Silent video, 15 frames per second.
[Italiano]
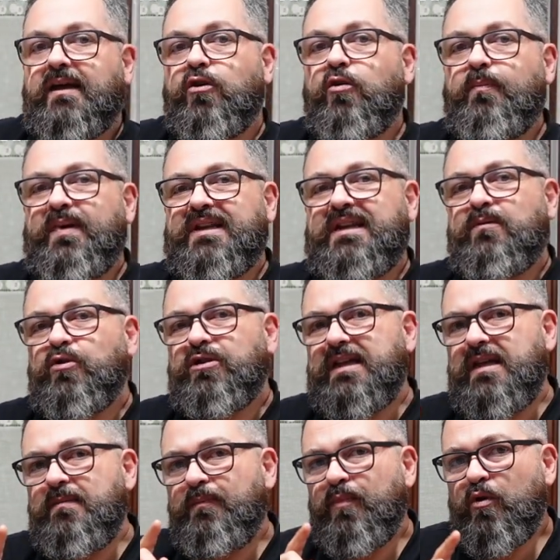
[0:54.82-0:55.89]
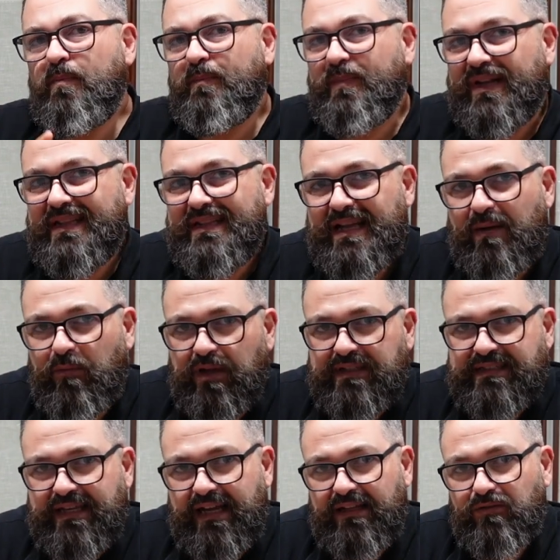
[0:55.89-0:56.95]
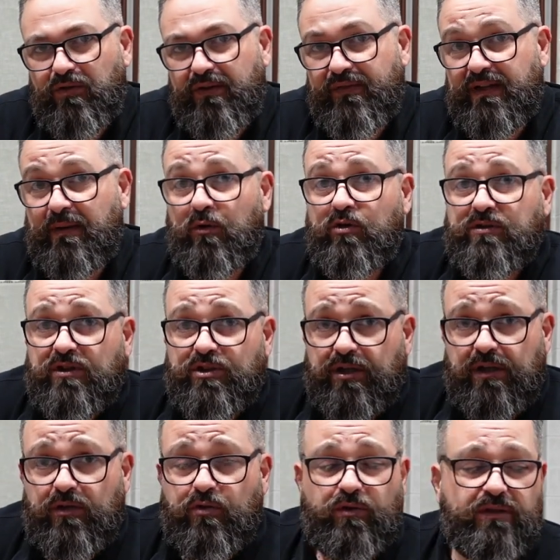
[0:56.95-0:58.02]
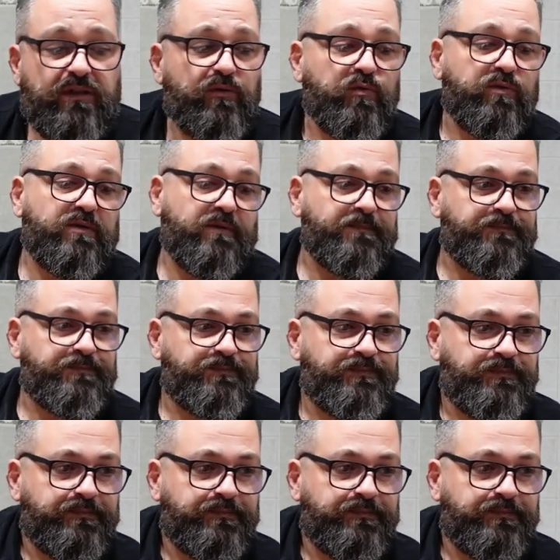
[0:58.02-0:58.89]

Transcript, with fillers: Non perdiamo tempo, prendiamo la scatola e vediamo cosa c'è nel contenuto.